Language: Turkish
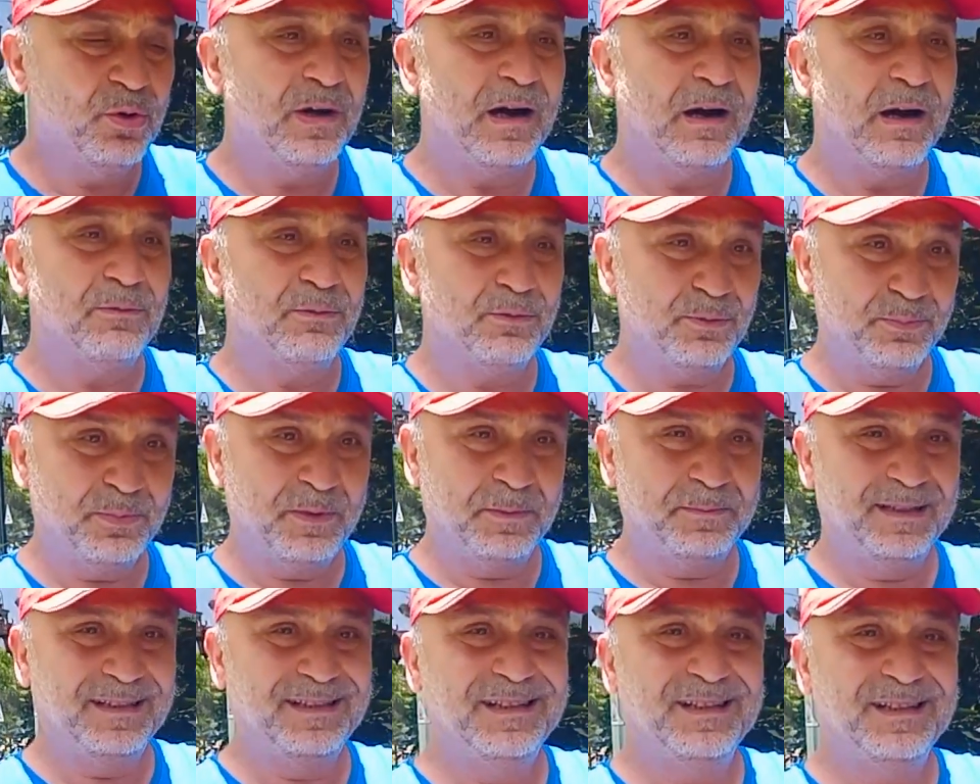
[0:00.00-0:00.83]

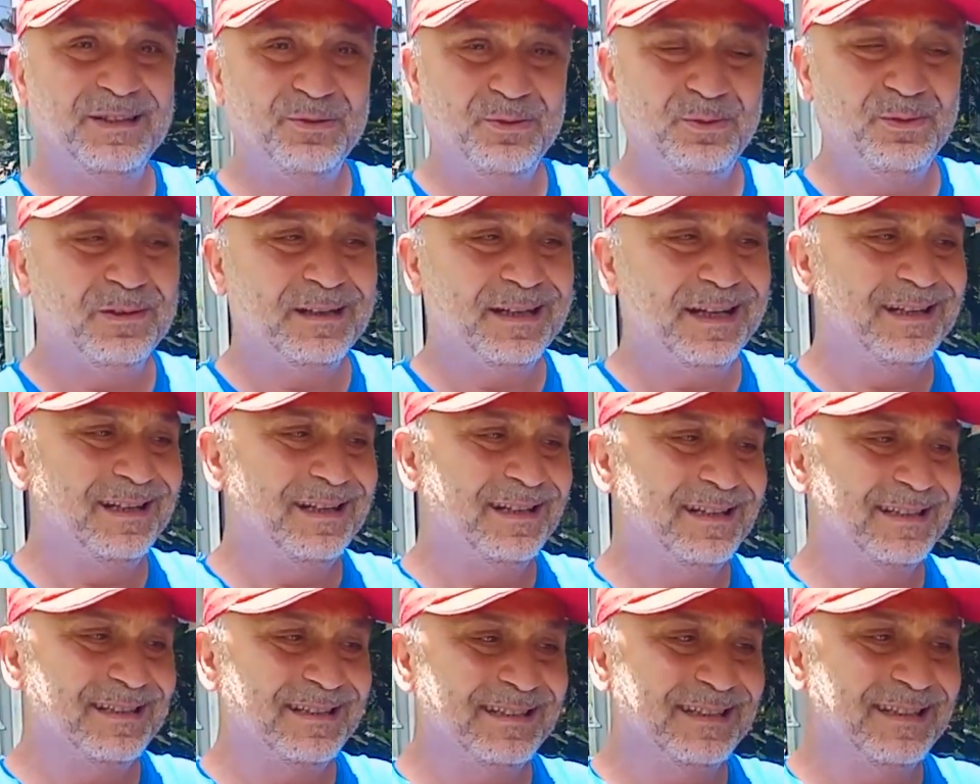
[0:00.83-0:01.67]
Avrupa Birliği
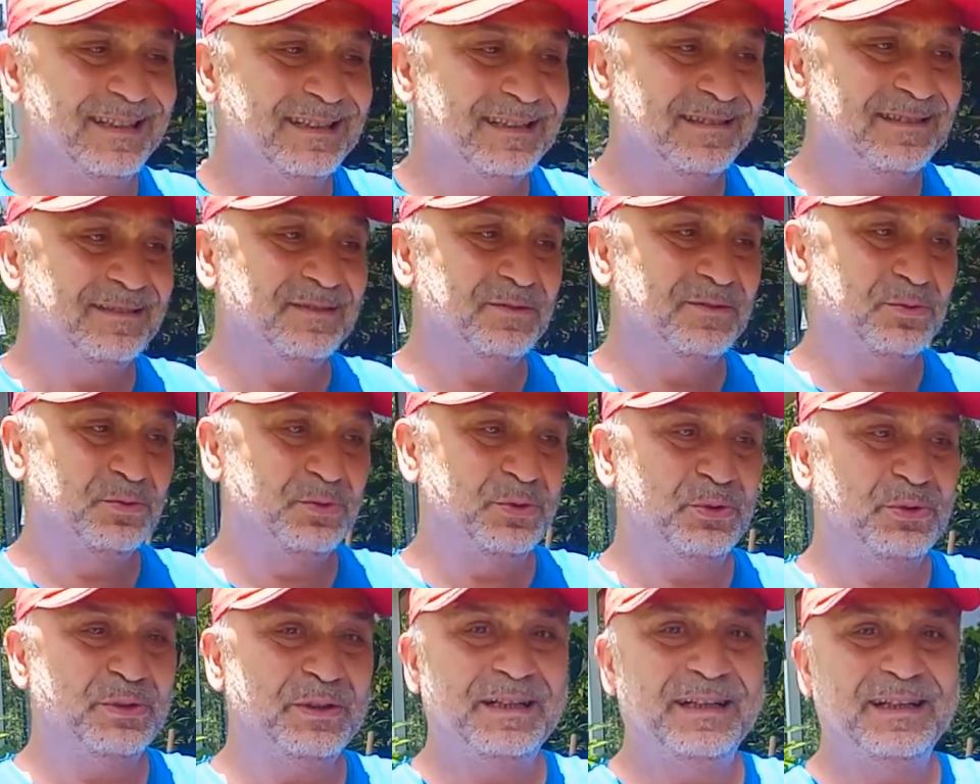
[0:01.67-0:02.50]
ülkelerinin
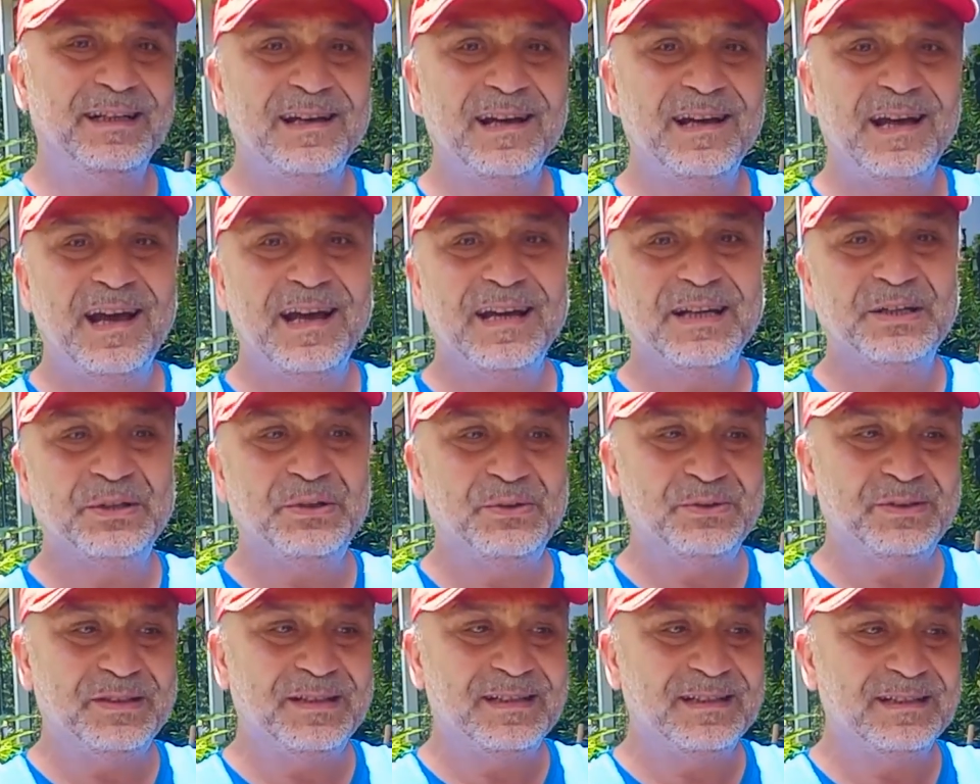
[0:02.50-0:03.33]
Türkiye her
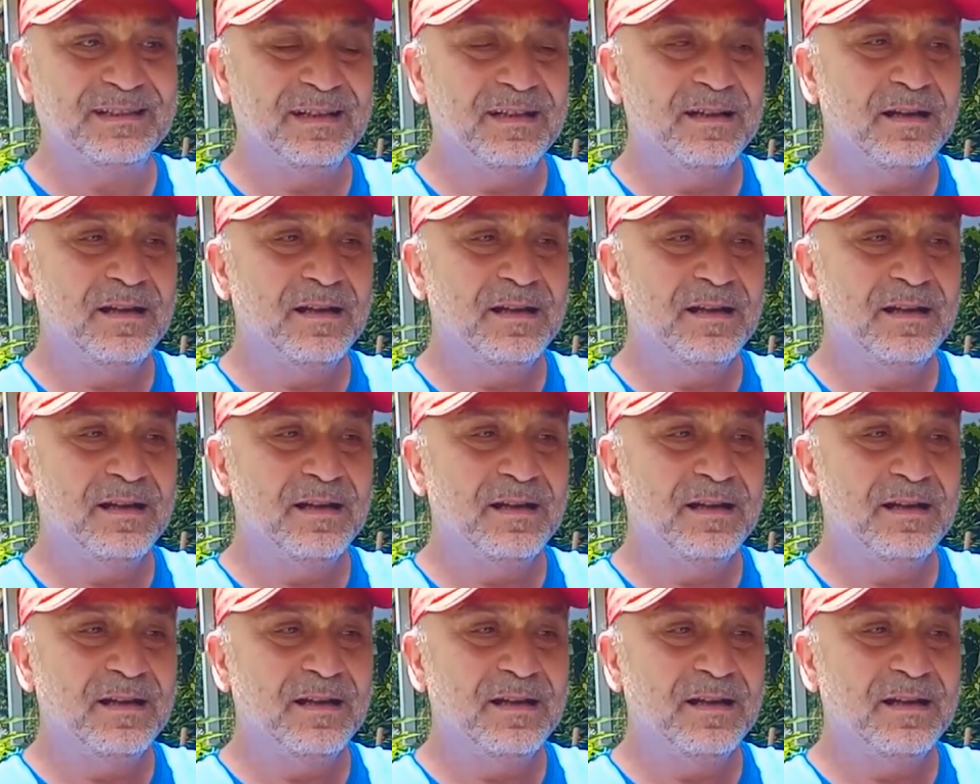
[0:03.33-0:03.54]
yönden